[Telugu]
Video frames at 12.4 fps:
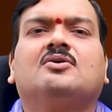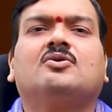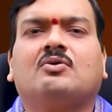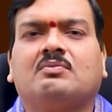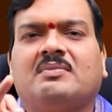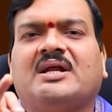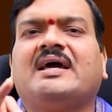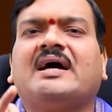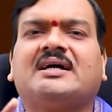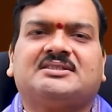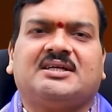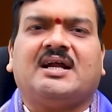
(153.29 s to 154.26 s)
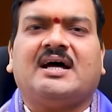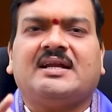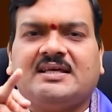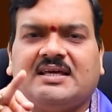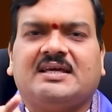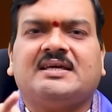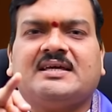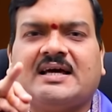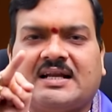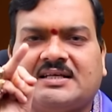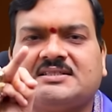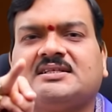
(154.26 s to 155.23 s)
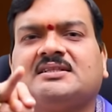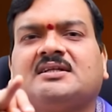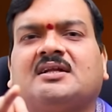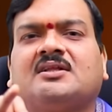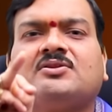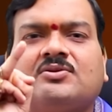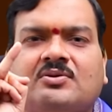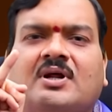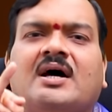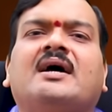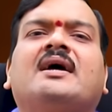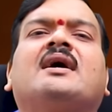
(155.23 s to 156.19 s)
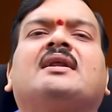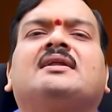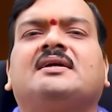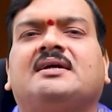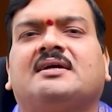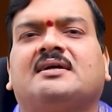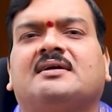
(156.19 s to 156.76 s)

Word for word: హృమ్ అనే అక్షరాన్ని ఈ ఎర్ర చందనంతో రాయాలి